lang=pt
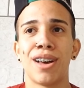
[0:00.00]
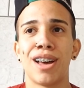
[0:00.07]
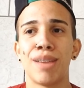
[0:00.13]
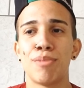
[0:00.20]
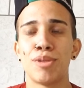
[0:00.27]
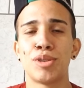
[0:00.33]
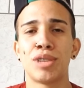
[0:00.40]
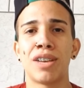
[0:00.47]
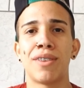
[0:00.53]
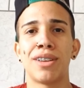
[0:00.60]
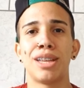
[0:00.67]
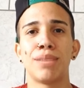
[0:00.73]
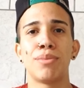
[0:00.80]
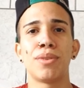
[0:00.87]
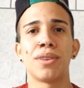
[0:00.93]
Aí, meu tio tava
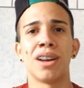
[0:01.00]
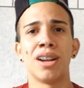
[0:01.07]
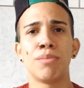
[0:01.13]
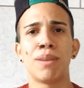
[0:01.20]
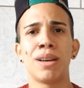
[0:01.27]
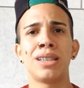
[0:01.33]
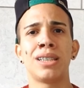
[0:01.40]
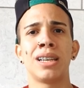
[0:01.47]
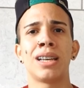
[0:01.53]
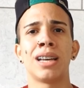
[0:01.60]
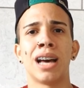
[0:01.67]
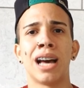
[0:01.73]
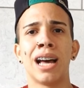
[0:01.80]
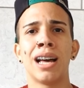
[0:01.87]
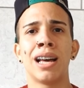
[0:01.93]
demorando pra
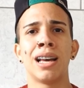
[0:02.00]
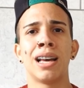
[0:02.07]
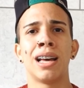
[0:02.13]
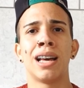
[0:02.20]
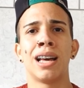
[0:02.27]
chegar.